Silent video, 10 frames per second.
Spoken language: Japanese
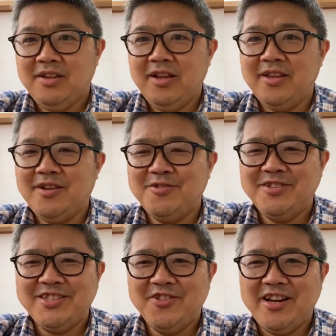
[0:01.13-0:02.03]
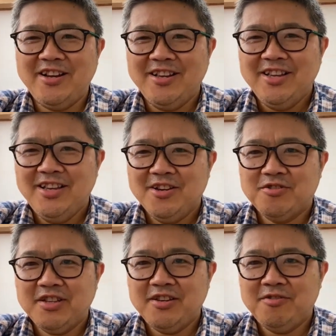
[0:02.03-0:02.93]
はい、こんにちは。
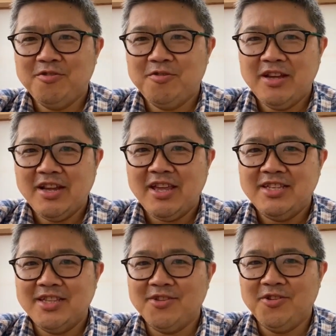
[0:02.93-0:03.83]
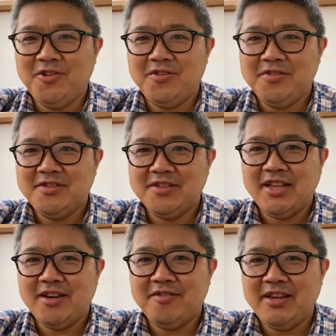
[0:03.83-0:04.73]
国際不動産エージェントの鈴
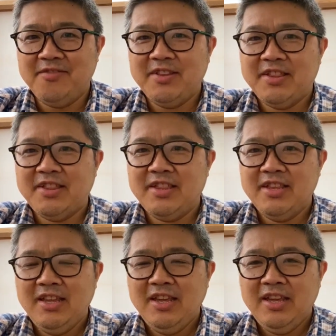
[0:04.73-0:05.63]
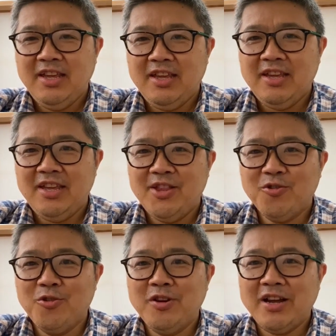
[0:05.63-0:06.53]
木でございます。えっ、ー、
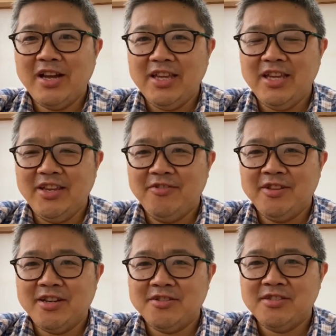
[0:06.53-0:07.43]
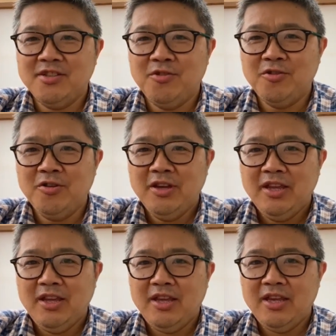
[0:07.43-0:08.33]
と、今回、私の、
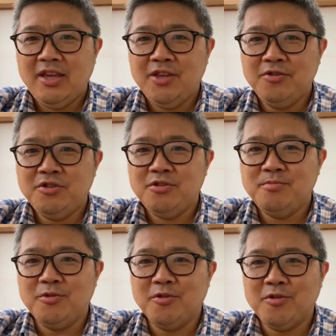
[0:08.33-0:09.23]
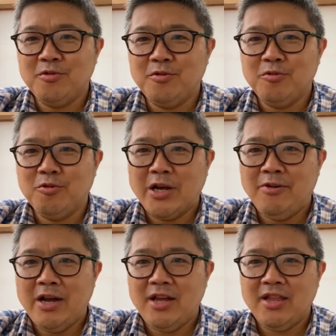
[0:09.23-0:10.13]
えー、YouTube のソロ動
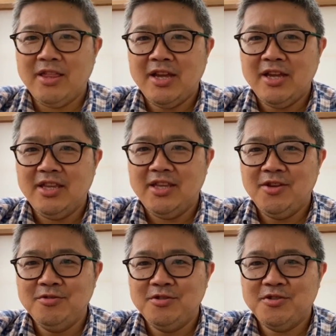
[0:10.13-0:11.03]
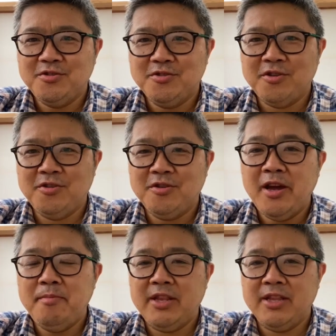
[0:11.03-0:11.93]
画は第49
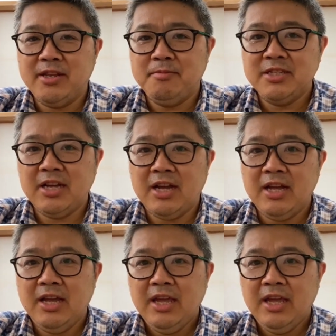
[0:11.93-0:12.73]
回目になりました。